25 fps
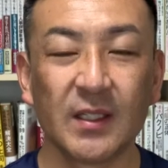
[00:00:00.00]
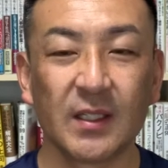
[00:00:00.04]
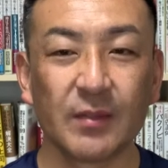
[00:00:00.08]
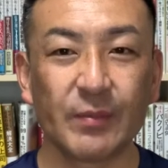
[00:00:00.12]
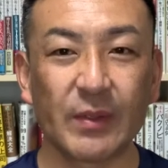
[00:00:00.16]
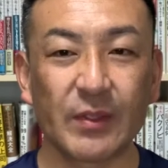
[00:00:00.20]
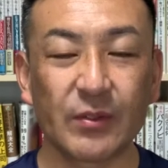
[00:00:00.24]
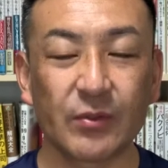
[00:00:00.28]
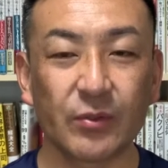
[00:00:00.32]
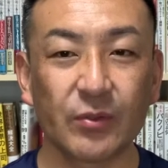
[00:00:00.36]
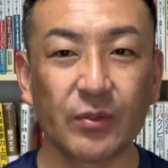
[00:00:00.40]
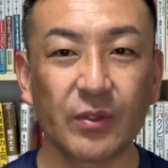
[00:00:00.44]
ま
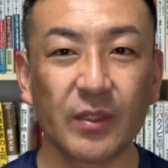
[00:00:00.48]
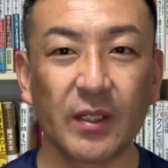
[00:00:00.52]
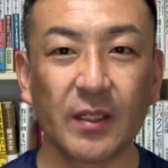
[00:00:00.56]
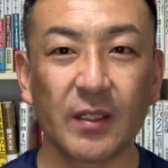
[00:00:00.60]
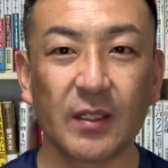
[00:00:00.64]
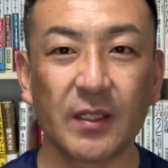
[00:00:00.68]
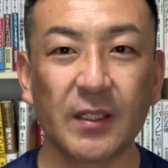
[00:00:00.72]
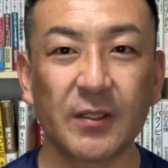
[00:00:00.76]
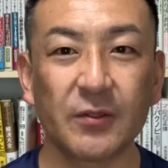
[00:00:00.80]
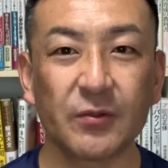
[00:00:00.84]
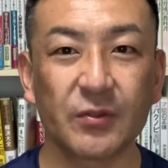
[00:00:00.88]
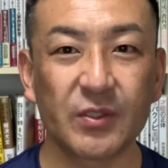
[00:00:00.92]
あそういう展
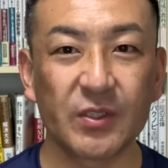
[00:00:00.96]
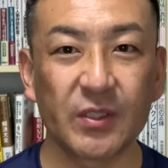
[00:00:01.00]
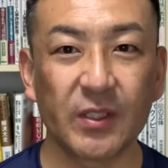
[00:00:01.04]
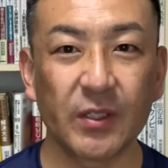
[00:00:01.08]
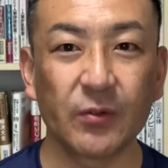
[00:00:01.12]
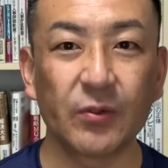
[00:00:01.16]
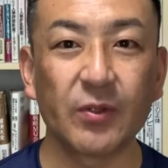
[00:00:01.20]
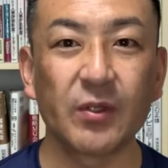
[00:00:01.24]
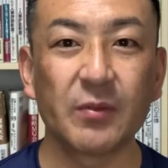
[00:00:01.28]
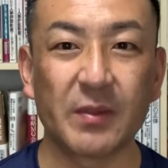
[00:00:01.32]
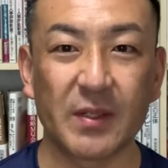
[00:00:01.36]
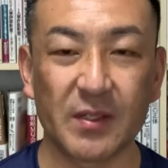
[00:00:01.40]
開をして
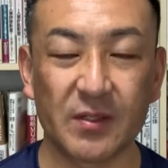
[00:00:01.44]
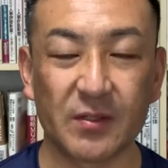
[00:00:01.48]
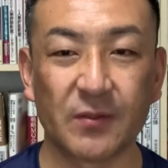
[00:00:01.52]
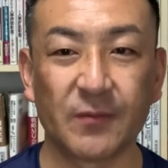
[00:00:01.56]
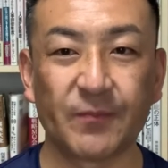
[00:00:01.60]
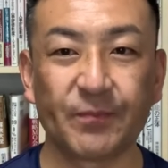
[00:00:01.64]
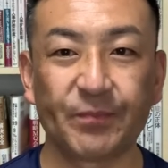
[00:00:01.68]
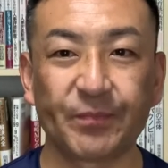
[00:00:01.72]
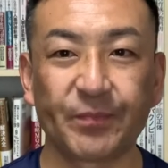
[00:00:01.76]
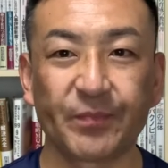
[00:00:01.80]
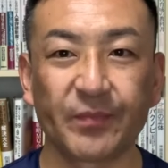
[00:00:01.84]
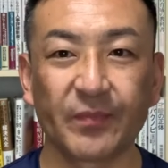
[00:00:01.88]
おります。
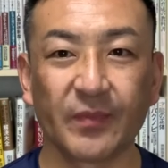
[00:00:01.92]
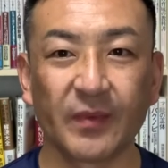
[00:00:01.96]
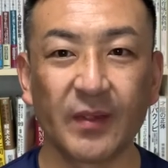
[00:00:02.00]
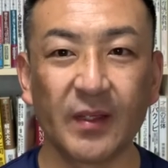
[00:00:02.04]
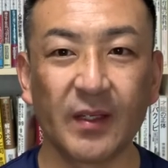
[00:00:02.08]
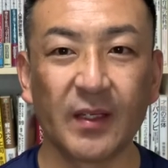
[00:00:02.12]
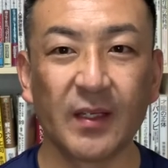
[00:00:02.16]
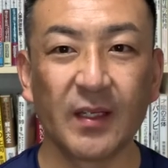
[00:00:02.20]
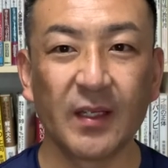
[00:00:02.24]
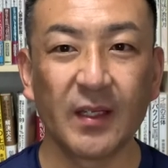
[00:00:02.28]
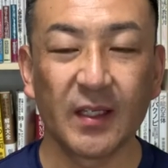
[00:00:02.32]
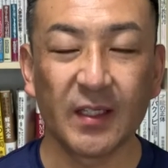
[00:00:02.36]

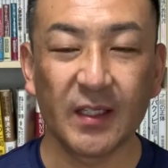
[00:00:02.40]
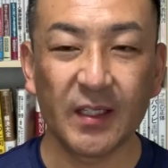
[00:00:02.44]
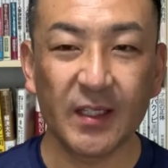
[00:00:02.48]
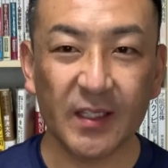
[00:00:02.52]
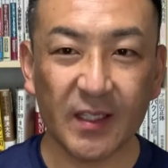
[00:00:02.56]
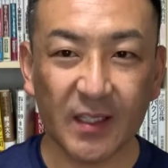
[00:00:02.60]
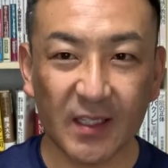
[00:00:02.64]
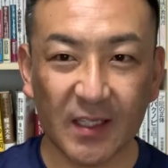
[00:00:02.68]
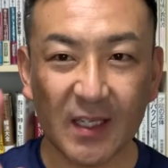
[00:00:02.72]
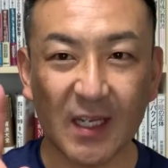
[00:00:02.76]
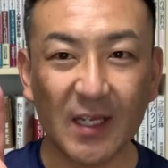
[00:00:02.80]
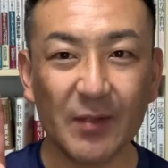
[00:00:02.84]
で、1
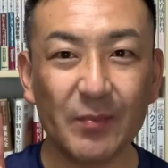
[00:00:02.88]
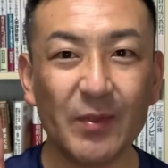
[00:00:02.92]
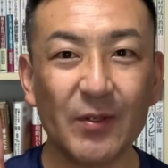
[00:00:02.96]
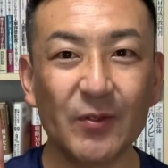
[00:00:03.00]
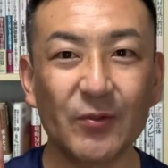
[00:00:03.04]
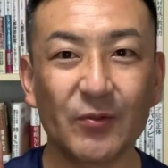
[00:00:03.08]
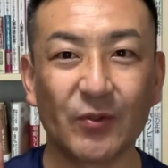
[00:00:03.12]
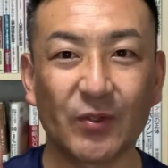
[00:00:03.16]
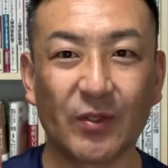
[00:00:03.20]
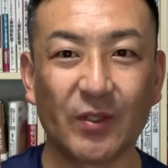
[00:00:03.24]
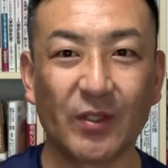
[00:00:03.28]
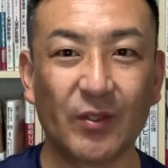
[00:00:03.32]
回目の
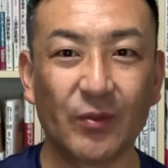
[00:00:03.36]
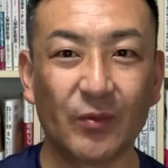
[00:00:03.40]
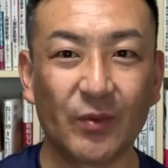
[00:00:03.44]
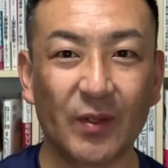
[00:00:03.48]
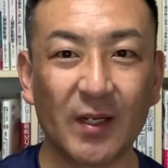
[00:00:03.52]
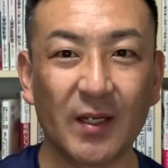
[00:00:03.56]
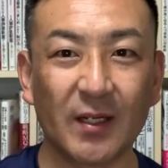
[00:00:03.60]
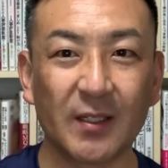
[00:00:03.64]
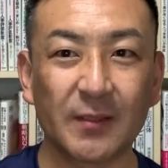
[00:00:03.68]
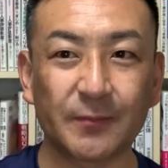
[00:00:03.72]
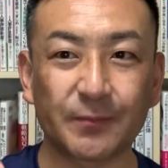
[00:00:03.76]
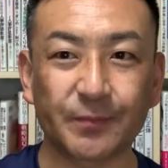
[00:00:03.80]
時に
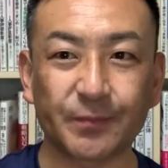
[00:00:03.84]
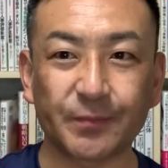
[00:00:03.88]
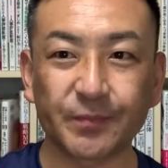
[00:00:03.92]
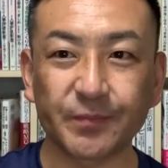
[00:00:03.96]
は、